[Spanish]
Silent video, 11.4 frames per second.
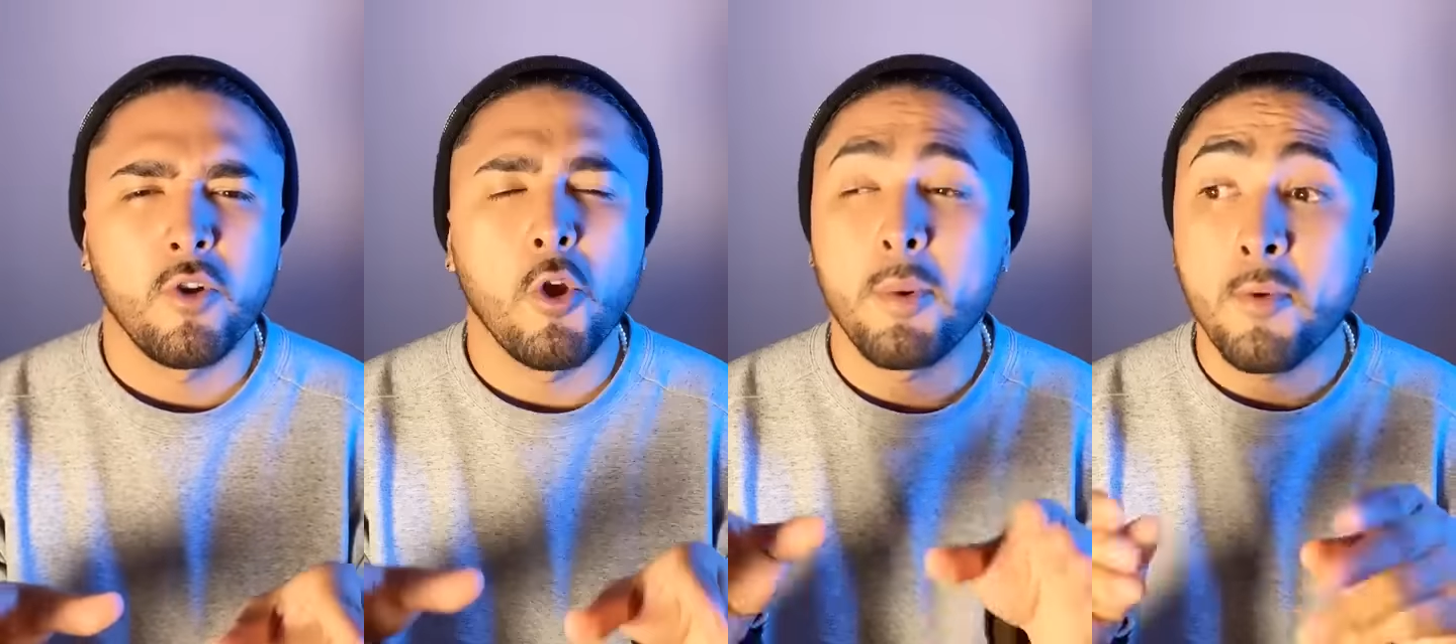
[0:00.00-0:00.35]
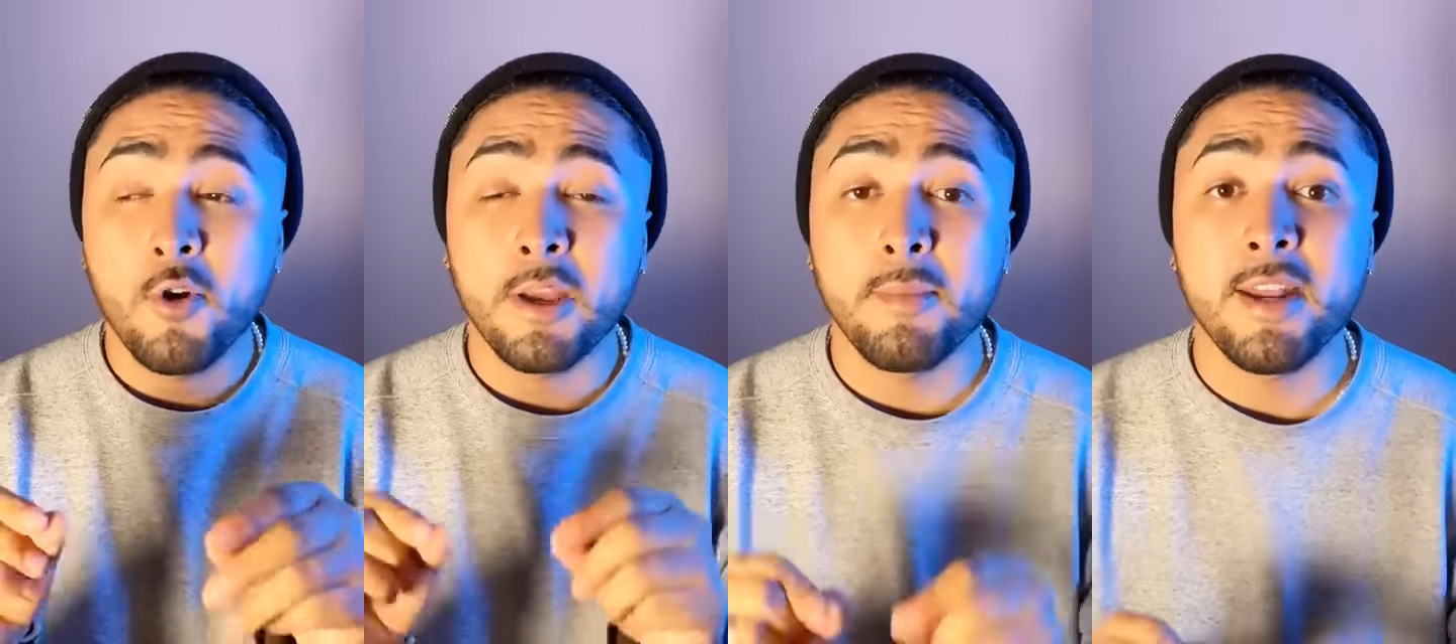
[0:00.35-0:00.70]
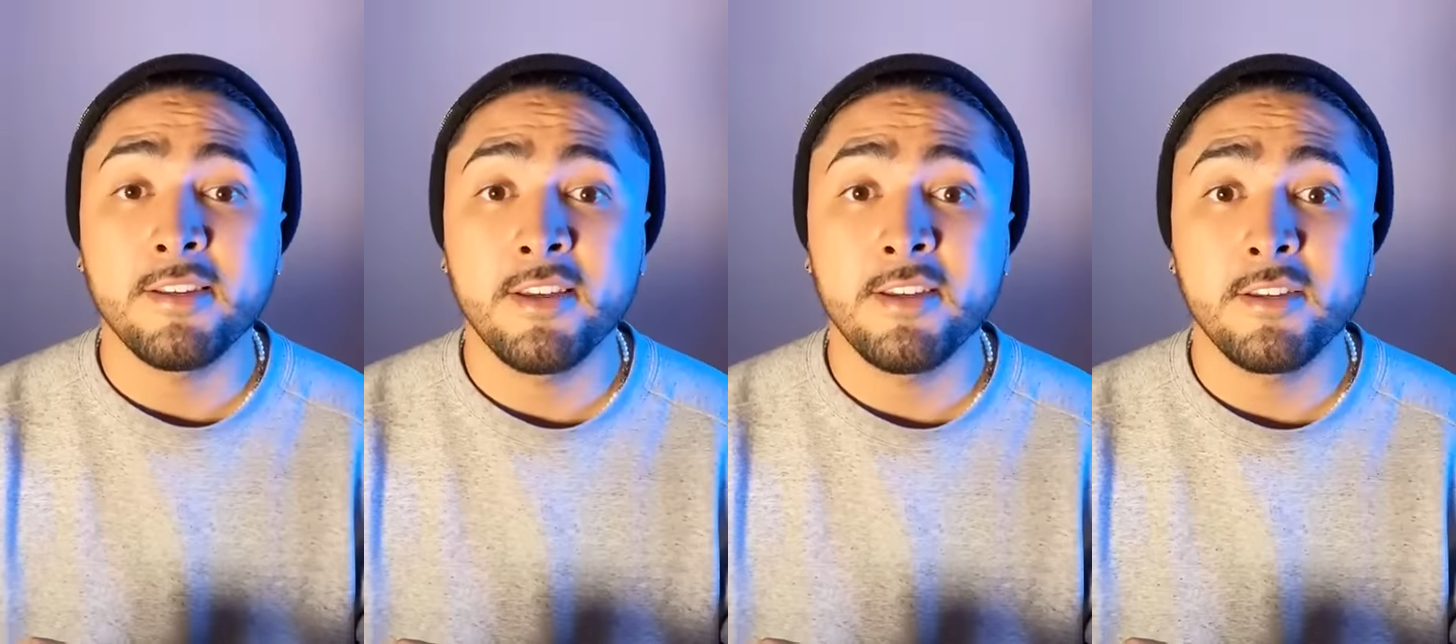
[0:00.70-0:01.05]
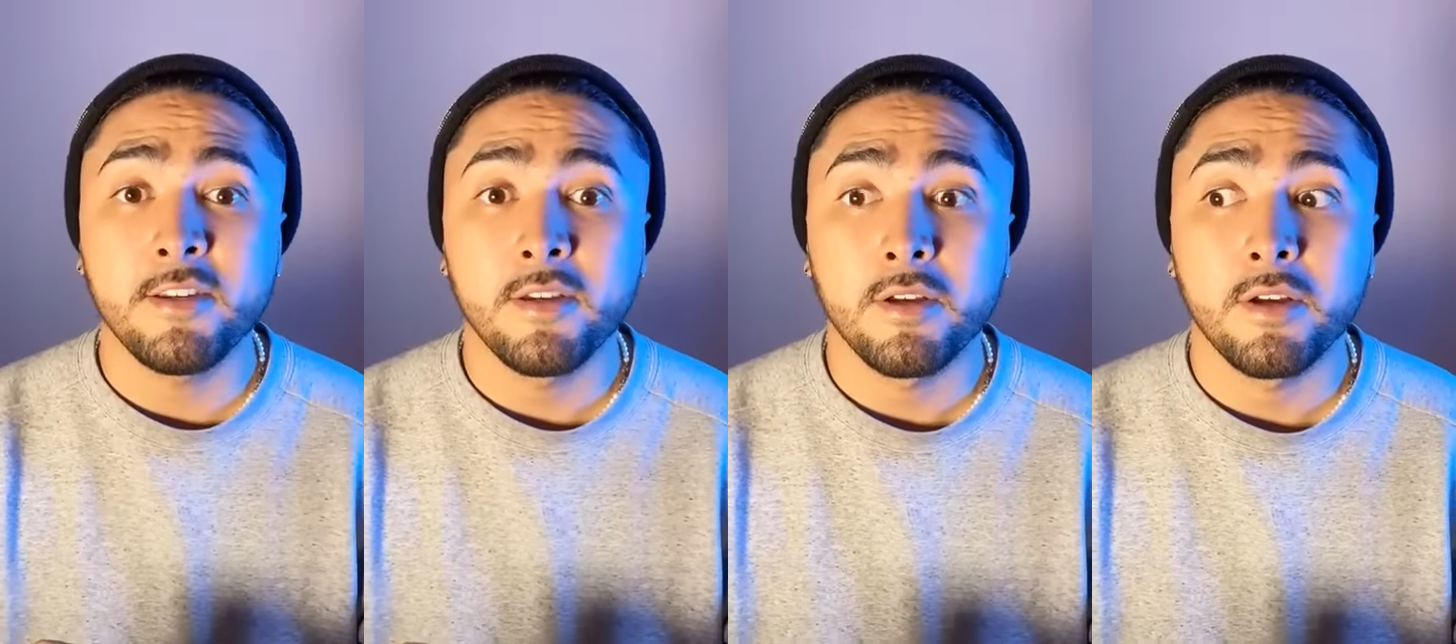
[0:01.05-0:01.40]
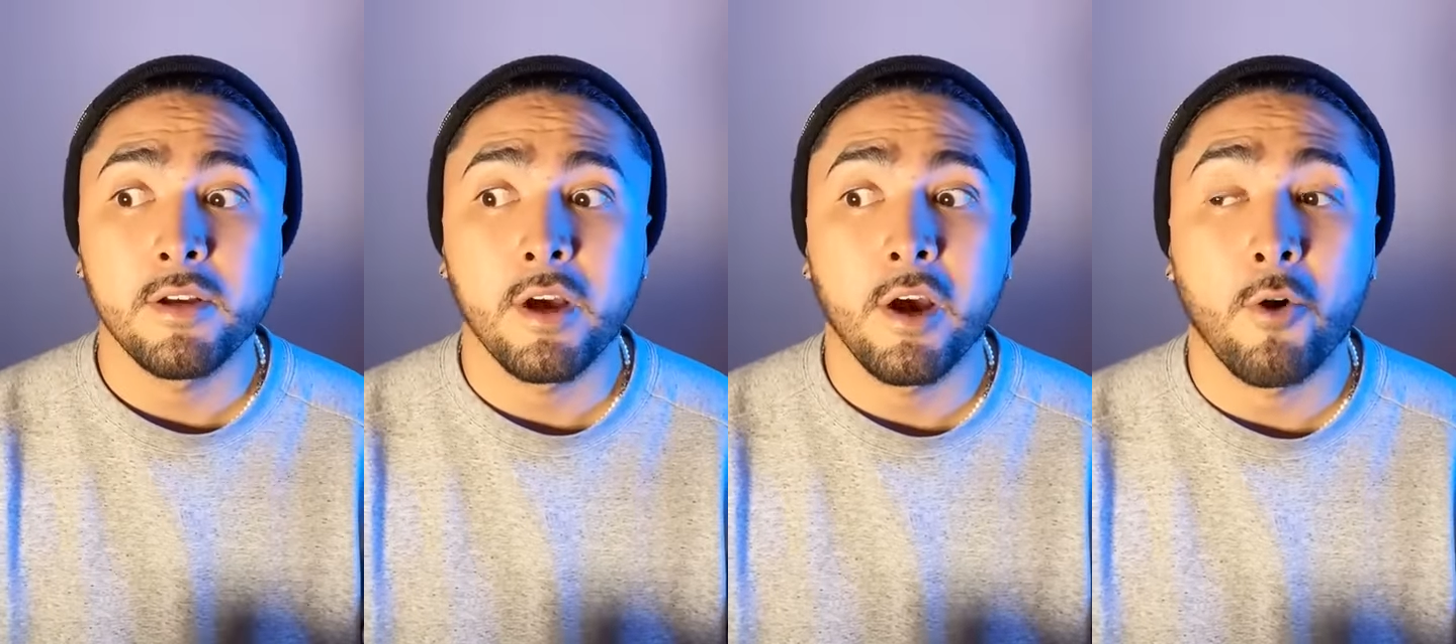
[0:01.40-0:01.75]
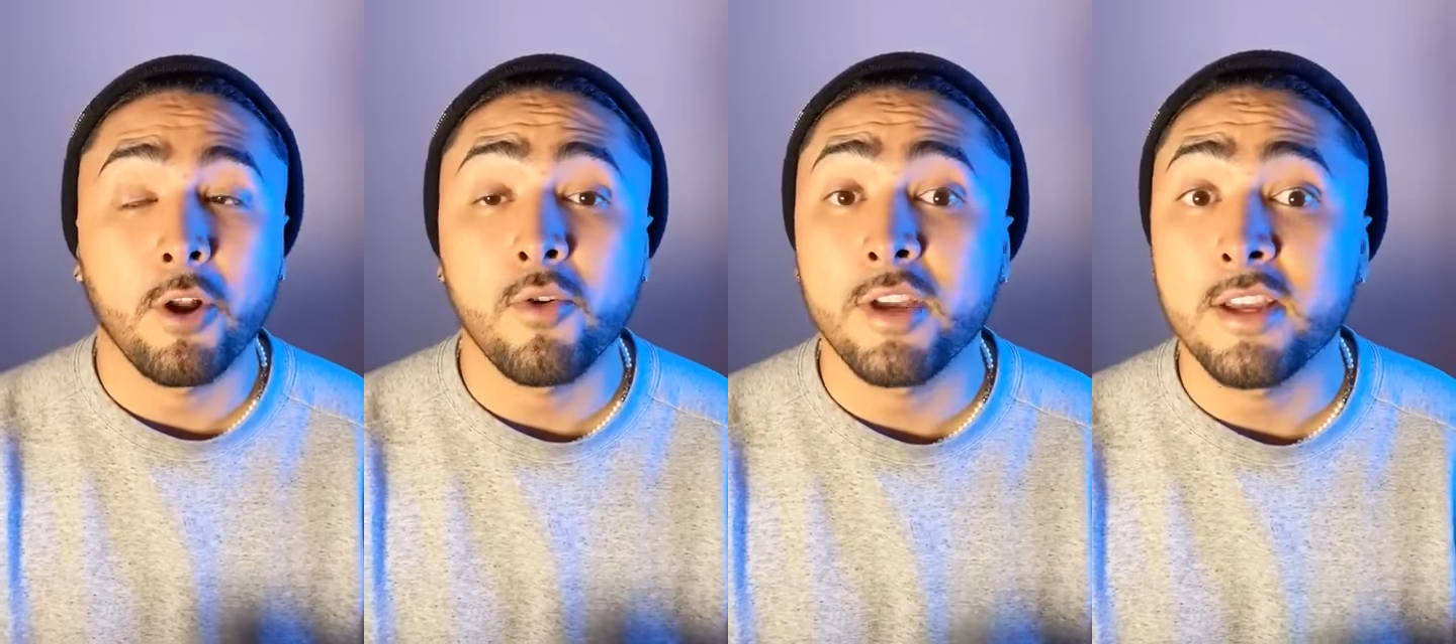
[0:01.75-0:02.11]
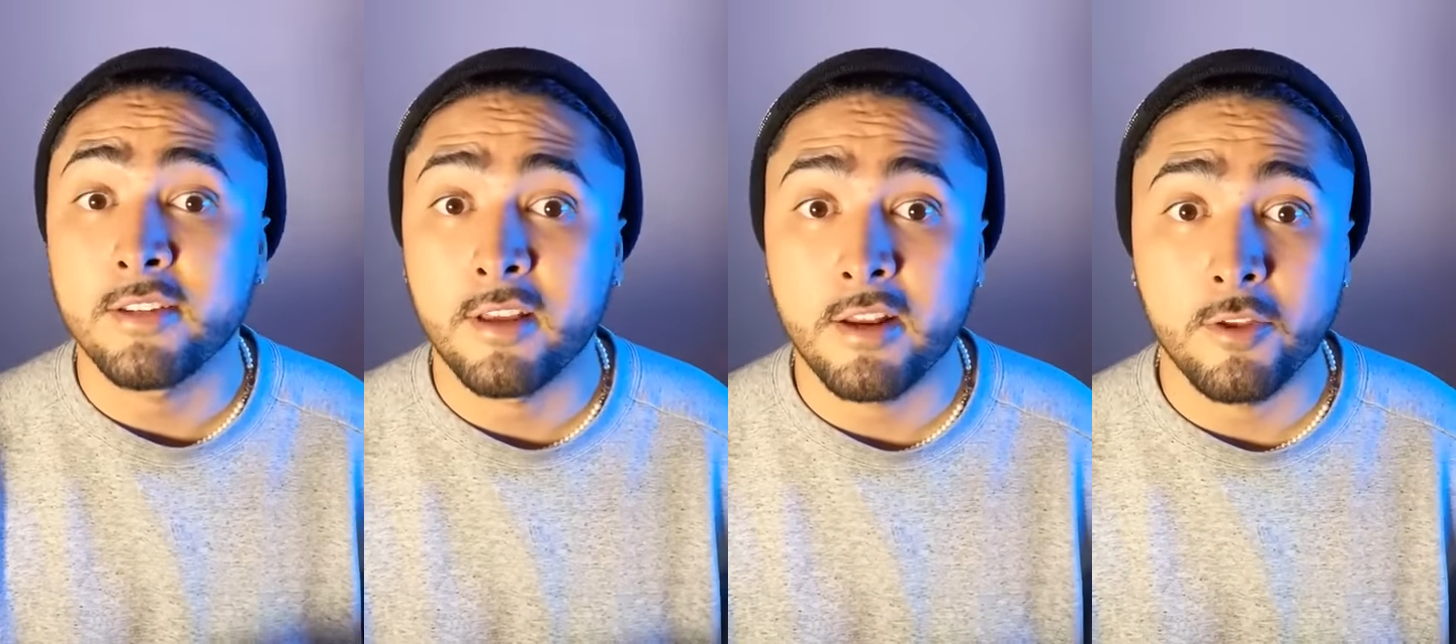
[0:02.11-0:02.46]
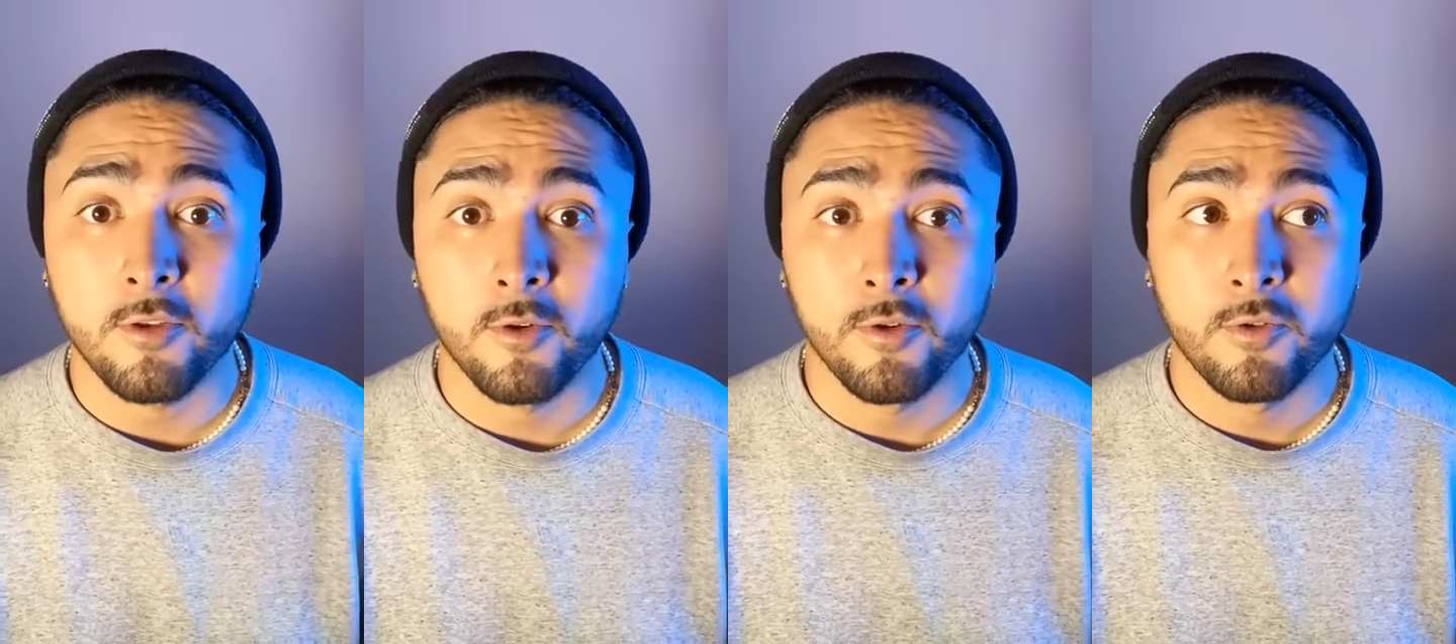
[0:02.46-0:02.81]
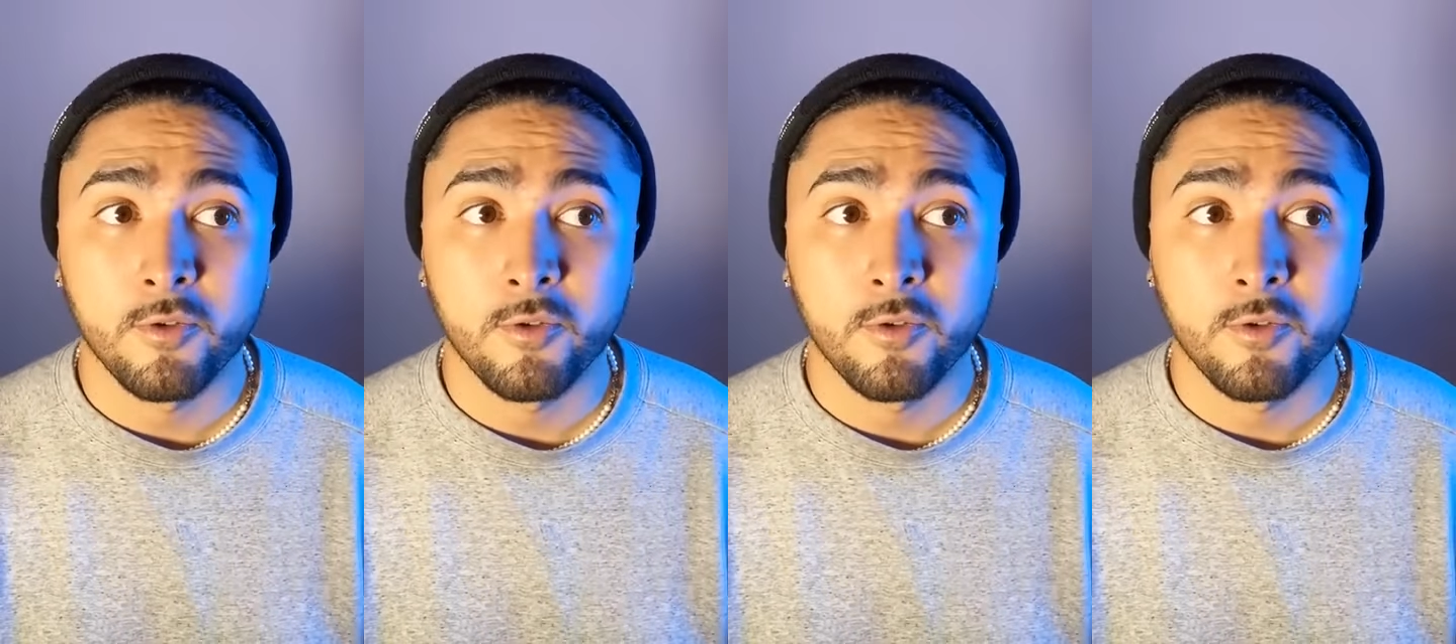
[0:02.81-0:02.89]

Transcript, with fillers: lo primero que miras es, ahora con quién está saliendo,